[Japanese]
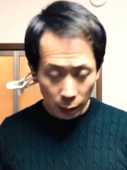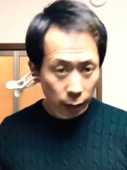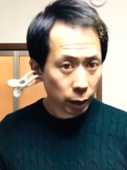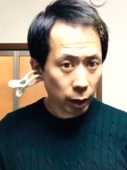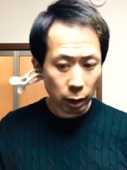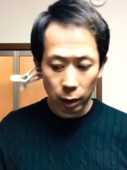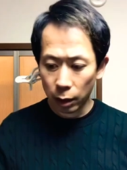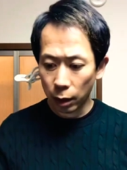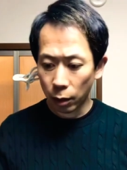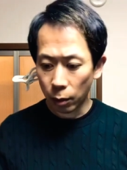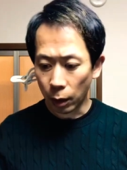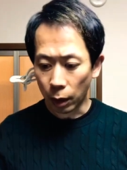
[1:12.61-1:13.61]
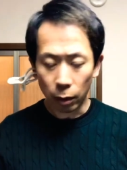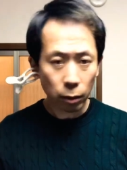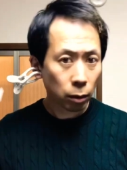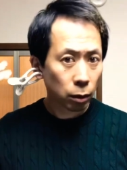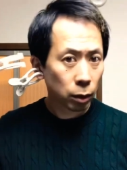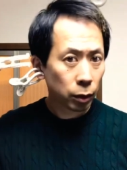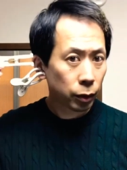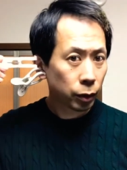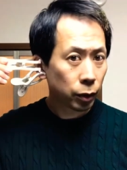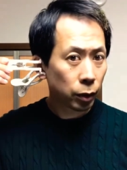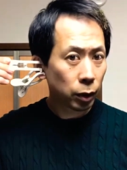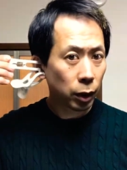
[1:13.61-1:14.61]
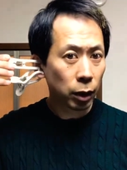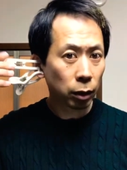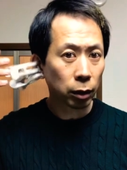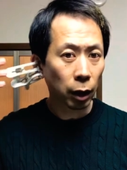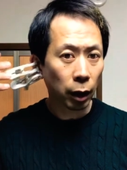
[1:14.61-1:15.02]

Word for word: 全然弱い全然痛くない